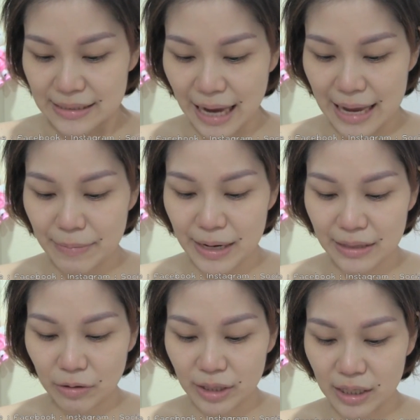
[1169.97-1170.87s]
ใช้ไม่ได้
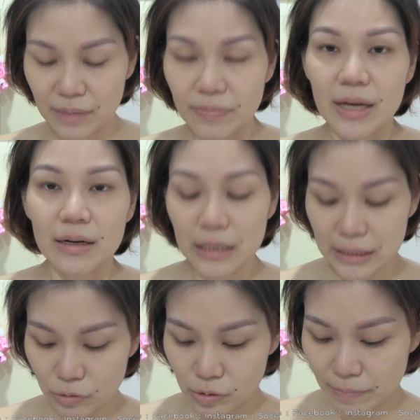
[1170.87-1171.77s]
ต้องเยอะ ก็
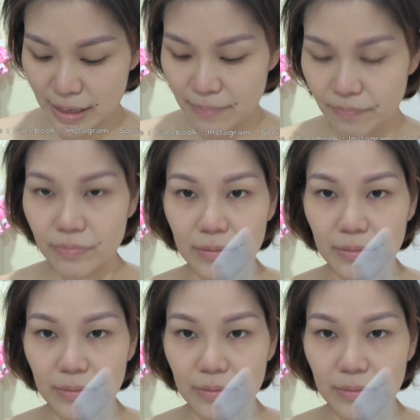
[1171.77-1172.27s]
คือคุณบีบ